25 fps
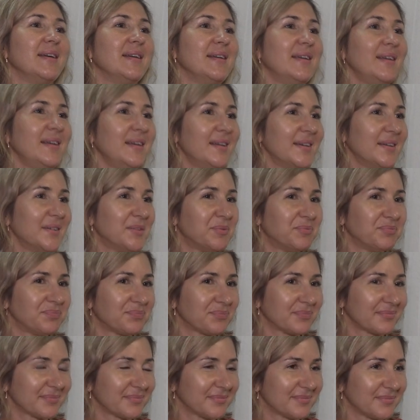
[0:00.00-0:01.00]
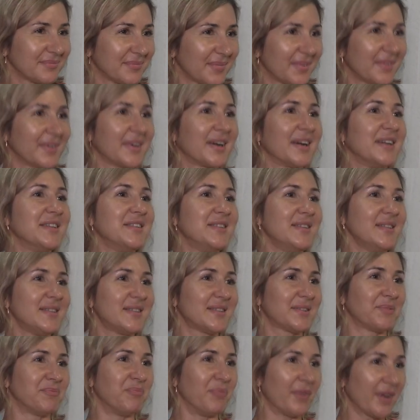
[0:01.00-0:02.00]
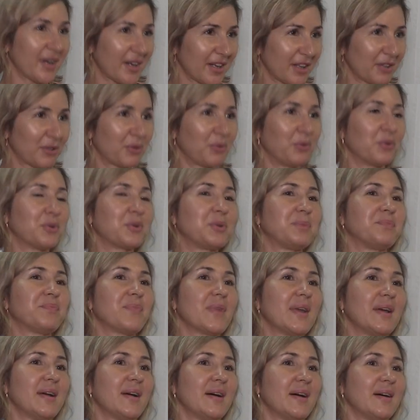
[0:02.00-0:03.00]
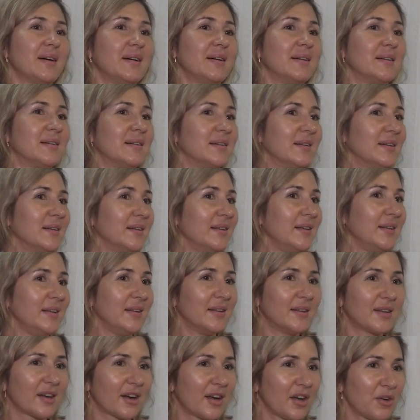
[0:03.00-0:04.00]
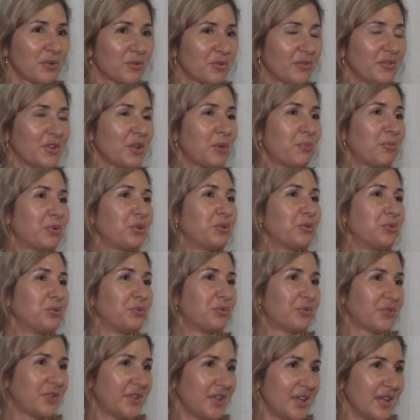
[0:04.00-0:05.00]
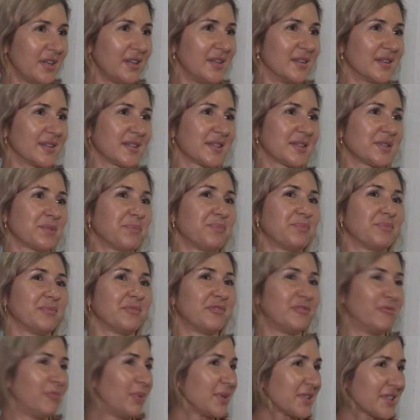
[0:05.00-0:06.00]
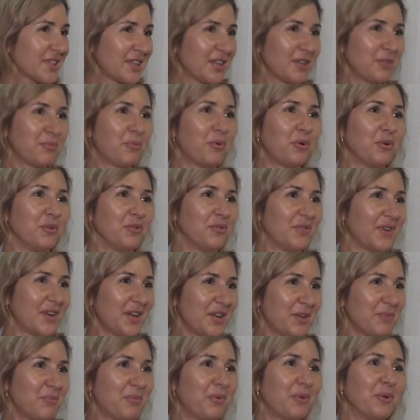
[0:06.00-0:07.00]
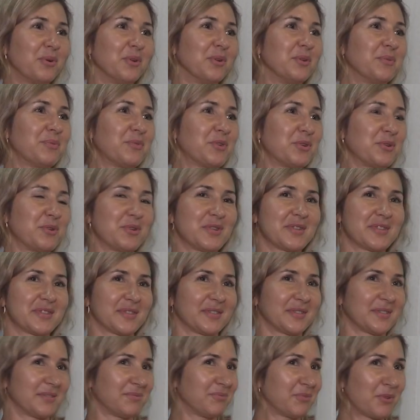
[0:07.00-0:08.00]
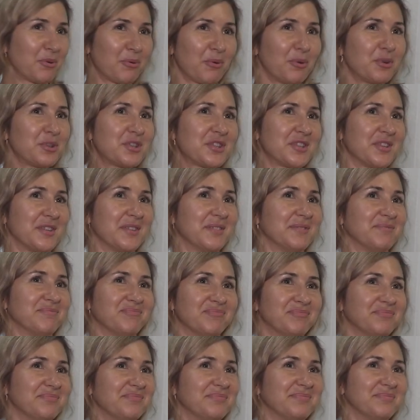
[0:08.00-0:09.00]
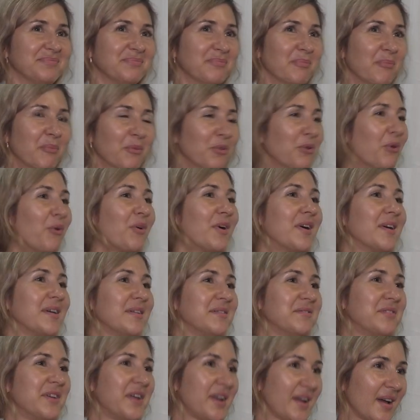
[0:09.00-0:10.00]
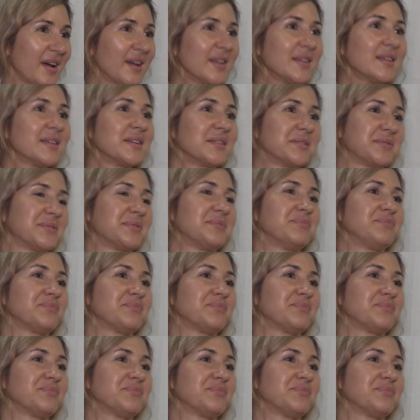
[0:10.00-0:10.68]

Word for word: и ходить на каток, играют в лапту, в теннис – в баскетбол, волейбол. То есть э, очень много вариантов,